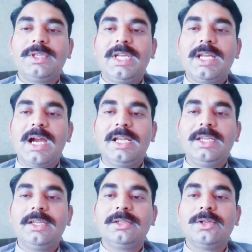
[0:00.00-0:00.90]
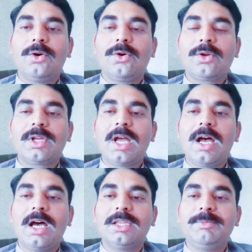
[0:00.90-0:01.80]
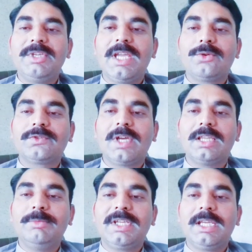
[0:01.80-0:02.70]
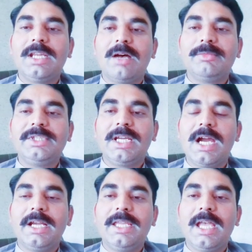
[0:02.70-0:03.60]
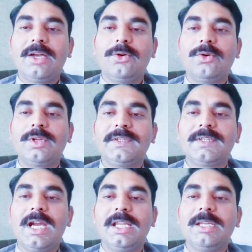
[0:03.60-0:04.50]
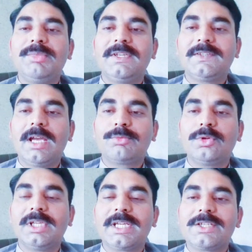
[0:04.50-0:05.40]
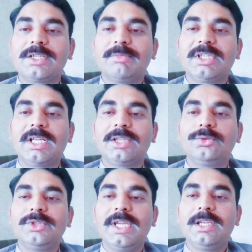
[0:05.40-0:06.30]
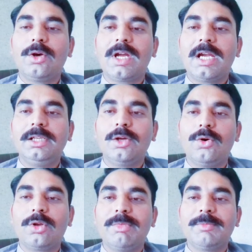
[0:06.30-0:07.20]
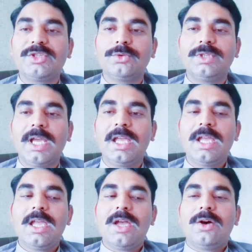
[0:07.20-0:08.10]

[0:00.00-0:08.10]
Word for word: और ये गाड़ी लाहौर का आदमी है उस आदमी के नाम ये गाड़ी है और इस गाड़ी की फिर से आपको लोकेशन बता दूँ ये गाड़ी लाहौर में मौजूद है